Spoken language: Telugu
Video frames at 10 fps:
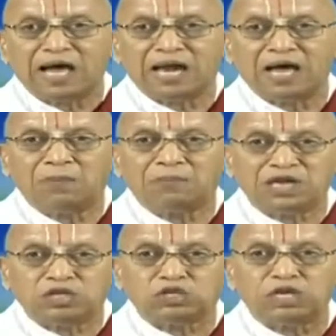అలా
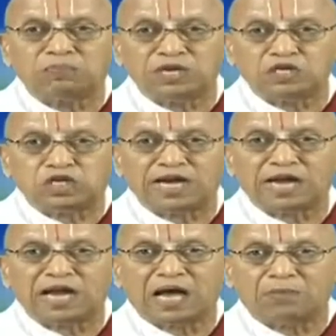పిలిచి పిలిచి
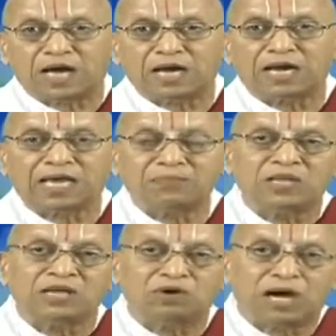అంటే ఆ నామాలనే
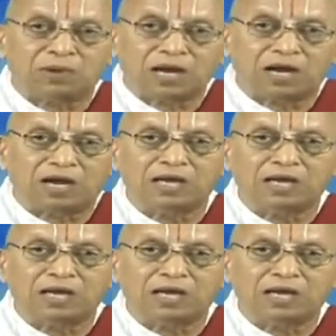వామన